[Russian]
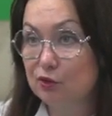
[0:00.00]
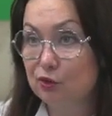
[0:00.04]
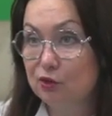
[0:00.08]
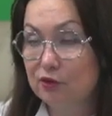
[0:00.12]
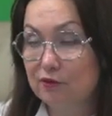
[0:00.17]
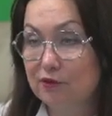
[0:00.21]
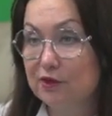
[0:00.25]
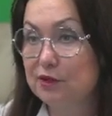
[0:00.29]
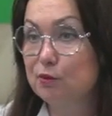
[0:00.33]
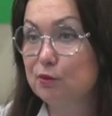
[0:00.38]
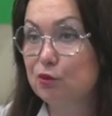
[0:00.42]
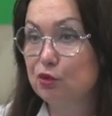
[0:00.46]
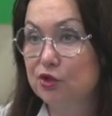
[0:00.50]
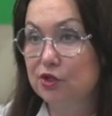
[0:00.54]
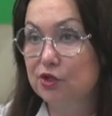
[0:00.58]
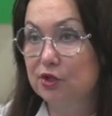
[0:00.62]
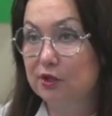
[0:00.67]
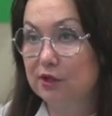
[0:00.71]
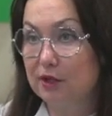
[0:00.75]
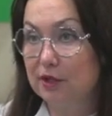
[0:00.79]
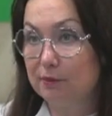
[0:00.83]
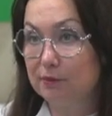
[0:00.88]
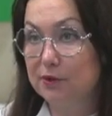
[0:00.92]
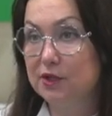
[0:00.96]
Ну невозможно
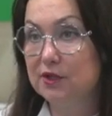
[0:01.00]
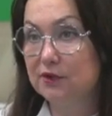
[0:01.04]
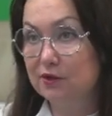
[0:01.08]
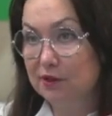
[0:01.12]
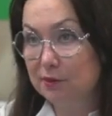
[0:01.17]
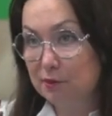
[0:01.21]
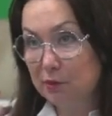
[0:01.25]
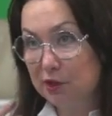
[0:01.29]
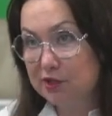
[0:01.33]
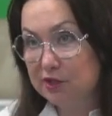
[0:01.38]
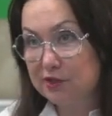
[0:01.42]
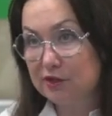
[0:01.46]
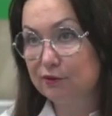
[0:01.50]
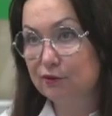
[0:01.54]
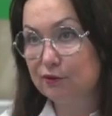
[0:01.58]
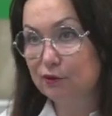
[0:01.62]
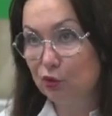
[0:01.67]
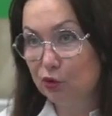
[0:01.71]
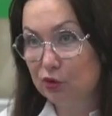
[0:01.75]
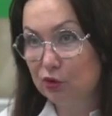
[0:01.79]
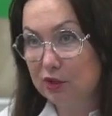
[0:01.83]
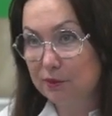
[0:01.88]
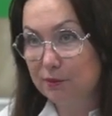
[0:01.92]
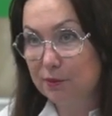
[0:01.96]
там 9 месяцев
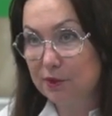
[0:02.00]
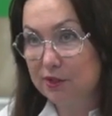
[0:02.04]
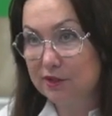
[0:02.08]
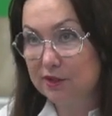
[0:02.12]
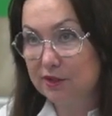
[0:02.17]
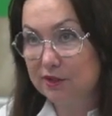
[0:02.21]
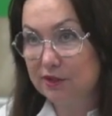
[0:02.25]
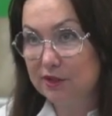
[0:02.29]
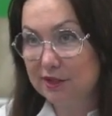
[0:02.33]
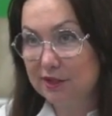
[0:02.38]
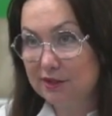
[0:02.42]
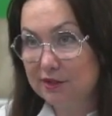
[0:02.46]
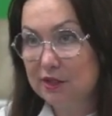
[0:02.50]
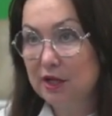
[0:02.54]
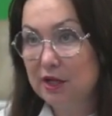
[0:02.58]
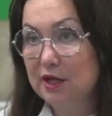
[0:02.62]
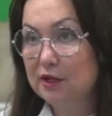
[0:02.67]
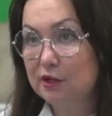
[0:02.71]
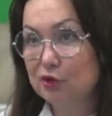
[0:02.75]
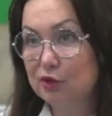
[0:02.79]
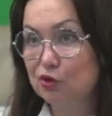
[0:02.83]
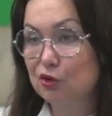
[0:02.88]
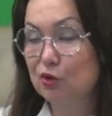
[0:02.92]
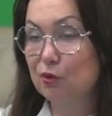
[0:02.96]
внутри просидеть,
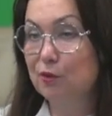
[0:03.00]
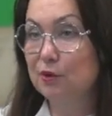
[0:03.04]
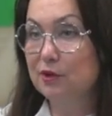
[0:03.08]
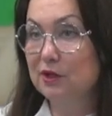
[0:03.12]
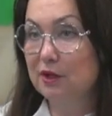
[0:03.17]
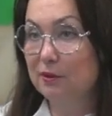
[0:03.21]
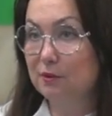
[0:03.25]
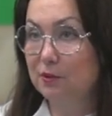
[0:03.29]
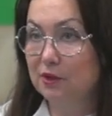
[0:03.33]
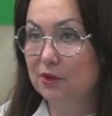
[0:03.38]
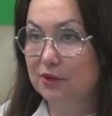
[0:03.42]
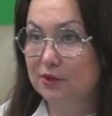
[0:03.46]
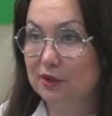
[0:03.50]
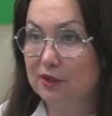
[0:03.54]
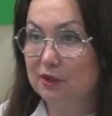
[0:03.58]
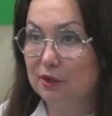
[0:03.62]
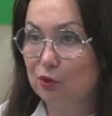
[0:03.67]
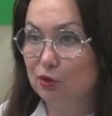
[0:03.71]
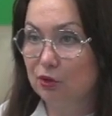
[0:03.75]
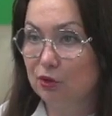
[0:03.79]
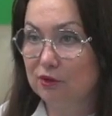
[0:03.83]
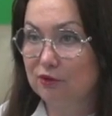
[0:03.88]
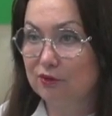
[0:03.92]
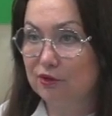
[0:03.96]
и чтобы не было
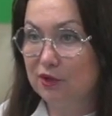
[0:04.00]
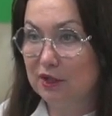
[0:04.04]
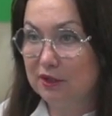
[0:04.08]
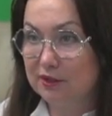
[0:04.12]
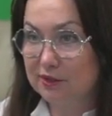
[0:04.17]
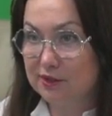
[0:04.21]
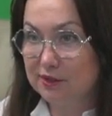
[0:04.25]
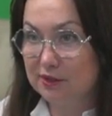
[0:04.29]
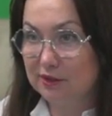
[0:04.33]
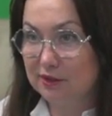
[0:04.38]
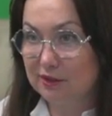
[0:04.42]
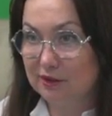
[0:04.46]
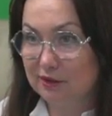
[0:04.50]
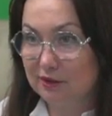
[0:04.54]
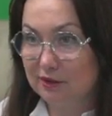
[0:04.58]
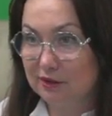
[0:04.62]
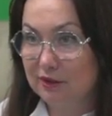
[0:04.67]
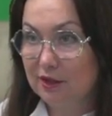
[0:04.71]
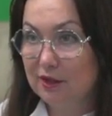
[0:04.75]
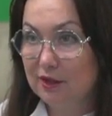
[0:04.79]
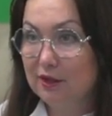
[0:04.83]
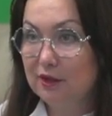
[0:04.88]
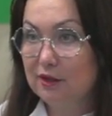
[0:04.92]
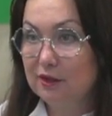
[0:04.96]
никакой
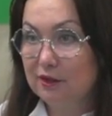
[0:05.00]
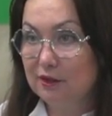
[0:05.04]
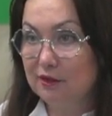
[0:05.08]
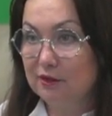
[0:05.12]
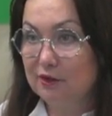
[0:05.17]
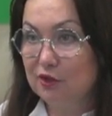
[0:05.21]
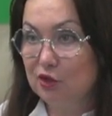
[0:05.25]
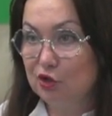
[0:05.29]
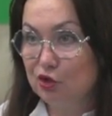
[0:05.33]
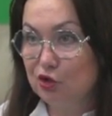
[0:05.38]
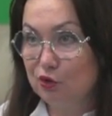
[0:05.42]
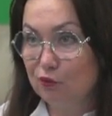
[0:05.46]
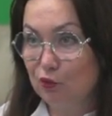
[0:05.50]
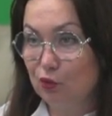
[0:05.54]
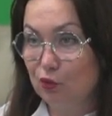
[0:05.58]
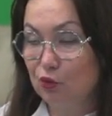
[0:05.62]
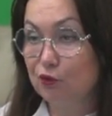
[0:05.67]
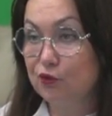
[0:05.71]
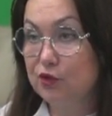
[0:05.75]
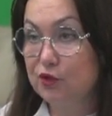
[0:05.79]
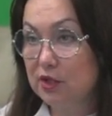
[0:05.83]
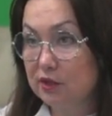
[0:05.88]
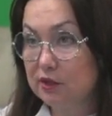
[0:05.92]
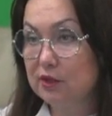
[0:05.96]
инфекции, э, ничего. У
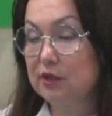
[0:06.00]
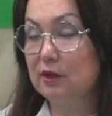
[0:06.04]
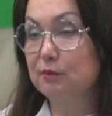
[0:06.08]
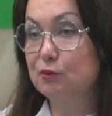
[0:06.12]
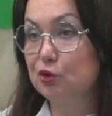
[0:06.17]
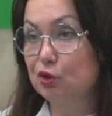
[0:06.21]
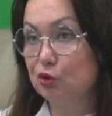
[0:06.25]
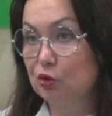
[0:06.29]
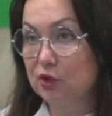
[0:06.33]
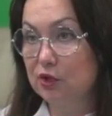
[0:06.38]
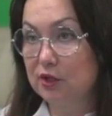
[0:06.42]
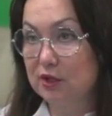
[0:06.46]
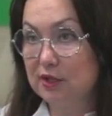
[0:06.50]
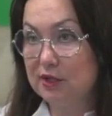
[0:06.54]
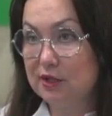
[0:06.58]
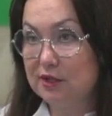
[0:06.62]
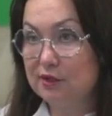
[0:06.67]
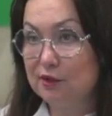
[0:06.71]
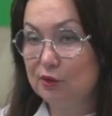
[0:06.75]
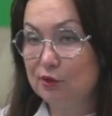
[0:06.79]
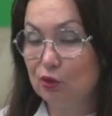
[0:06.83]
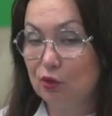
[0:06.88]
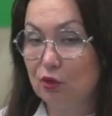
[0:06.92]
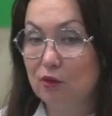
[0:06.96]
всех там что-то
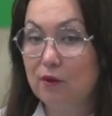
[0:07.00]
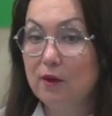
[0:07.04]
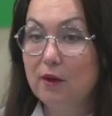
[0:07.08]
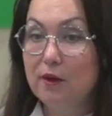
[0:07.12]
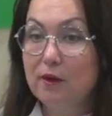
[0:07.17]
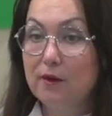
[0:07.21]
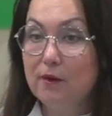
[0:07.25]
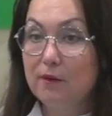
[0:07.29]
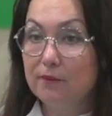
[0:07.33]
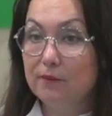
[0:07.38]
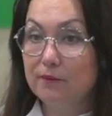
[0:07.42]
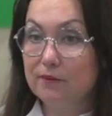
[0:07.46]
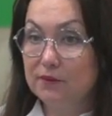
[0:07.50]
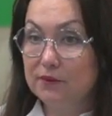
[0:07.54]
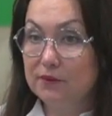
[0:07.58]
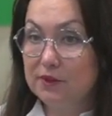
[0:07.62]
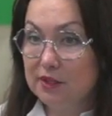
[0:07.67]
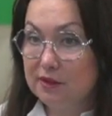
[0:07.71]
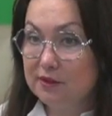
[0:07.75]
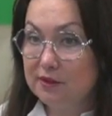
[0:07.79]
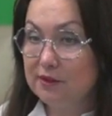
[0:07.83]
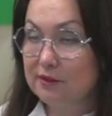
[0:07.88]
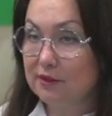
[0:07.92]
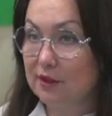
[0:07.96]
есть, но
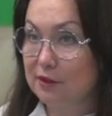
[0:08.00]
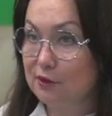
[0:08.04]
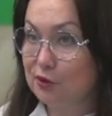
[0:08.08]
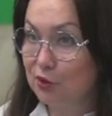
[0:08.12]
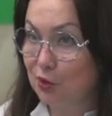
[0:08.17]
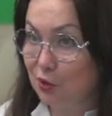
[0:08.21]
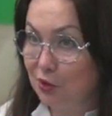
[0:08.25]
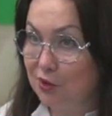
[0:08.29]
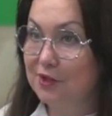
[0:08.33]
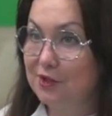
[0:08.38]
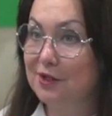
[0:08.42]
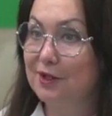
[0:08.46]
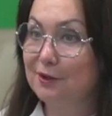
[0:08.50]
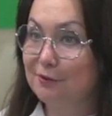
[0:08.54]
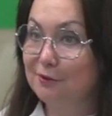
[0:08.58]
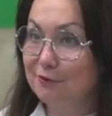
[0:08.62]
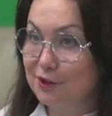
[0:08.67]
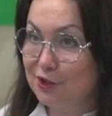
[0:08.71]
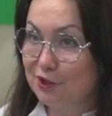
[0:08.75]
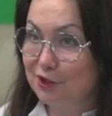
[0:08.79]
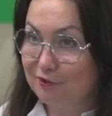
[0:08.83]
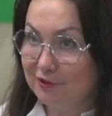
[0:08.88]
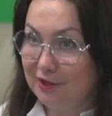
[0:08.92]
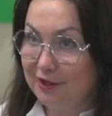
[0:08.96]
дети настроены на
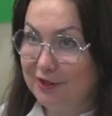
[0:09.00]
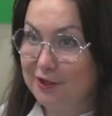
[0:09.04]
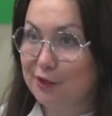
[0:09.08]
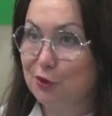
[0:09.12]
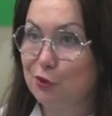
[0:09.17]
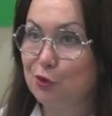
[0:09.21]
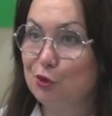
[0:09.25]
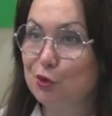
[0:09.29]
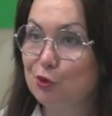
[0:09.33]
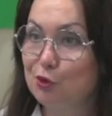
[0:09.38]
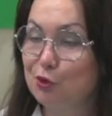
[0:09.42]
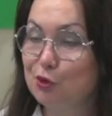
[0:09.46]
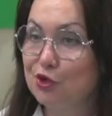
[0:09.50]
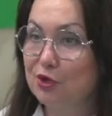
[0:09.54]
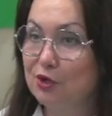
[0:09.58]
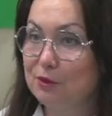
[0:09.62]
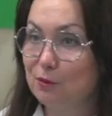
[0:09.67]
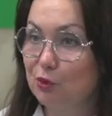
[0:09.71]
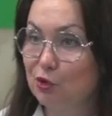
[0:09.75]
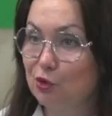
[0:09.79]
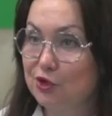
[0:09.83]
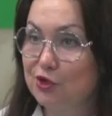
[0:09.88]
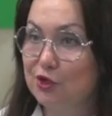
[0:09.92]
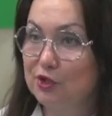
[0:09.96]
выживание. У них угу. очень
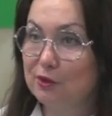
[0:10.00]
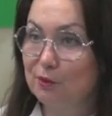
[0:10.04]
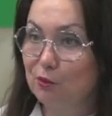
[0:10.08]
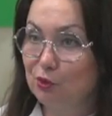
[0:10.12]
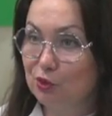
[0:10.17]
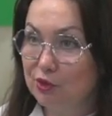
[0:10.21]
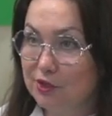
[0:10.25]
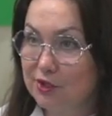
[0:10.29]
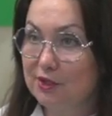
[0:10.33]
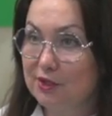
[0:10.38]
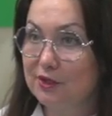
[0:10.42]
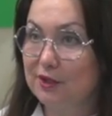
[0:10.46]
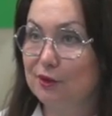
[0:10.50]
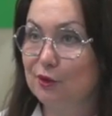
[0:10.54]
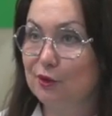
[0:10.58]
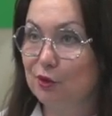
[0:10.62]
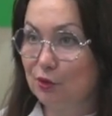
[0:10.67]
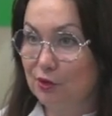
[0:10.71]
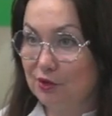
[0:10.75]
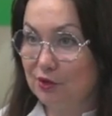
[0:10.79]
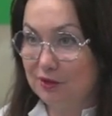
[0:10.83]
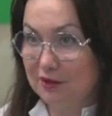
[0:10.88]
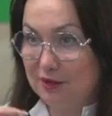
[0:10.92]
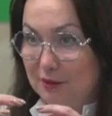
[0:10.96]
мощный мозг,
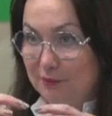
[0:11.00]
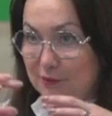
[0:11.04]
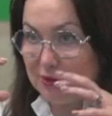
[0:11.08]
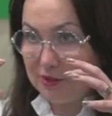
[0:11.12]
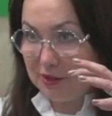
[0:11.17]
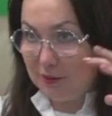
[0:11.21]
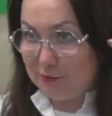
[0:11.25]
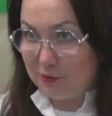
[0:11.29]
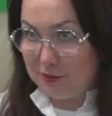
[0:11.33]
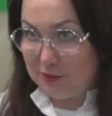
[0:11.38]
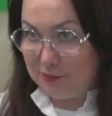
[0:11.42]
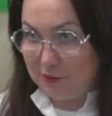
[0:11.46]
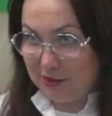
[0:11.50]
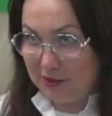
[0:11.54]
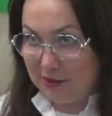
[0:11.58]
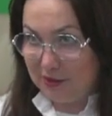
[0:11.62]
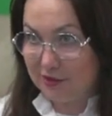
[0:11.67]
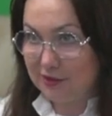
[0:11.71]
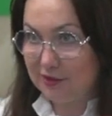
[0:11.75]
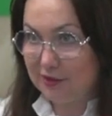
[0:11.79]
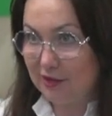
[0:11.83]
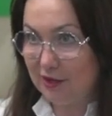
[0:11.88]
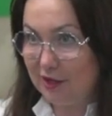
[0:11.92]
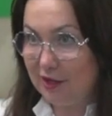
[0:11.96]
который там сам себя
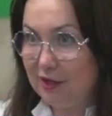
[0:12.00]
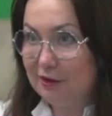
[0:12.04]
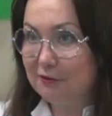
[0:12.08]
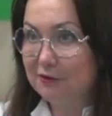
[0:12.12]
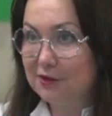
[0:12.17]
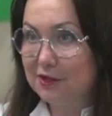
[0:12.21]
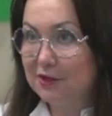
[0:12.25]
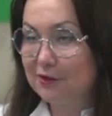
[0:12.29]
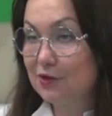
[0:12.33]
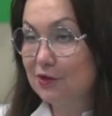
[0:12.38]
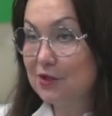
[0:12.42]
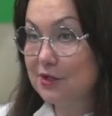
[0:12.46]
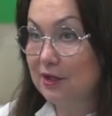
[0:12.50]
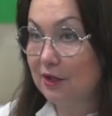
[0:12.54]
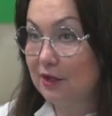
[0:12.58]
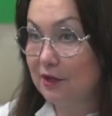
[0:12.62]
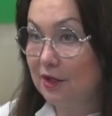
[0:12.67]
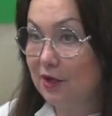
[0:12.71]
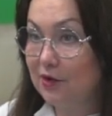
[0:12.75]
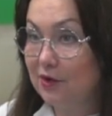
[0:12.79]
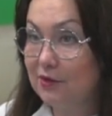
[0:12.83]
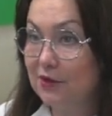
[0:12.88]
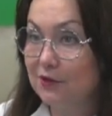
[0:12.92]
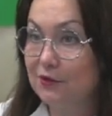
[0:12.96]
достраивает,
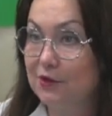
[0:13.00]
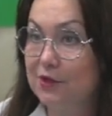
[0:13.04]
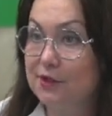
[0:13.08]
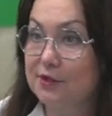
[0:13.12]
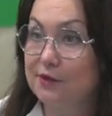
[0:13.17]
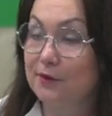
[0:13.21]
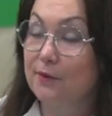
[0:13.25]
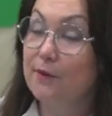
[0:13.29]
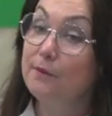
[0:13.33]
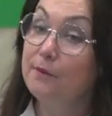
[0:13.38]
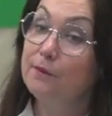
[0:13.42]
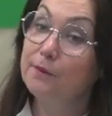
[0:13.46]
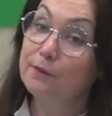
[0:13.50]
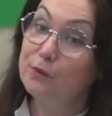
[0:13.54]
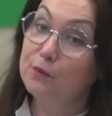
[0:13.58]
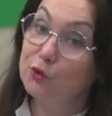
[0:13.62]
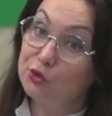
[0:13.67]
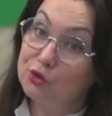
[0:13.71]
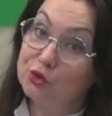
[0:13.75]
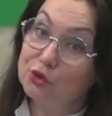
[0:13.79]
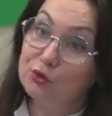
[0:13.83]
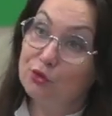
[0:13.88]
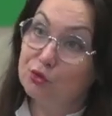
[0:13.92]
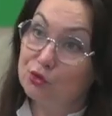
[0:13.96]
восстанавливается.
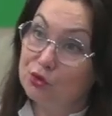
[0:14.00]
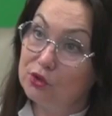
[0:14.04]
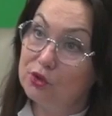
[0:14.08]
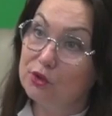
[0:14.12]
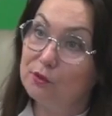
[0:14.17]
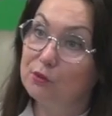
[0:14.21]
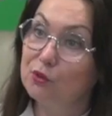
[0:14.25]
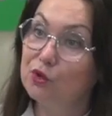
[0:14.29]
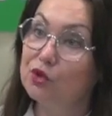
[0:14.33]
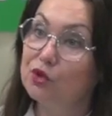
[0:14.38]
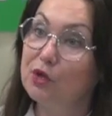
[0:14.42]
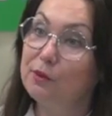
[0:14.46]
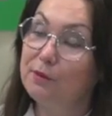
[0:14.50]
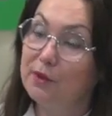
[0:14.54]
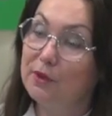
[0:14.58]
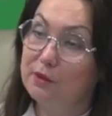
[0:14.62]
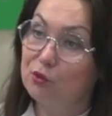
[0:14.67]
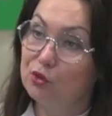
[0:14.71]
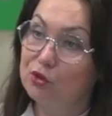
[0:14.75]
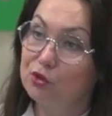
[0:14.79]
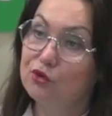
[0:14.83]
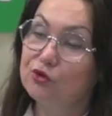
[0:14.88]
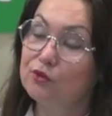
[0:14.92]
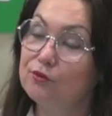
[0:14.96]
Просто нужно немножко
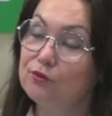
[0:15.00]
помочь.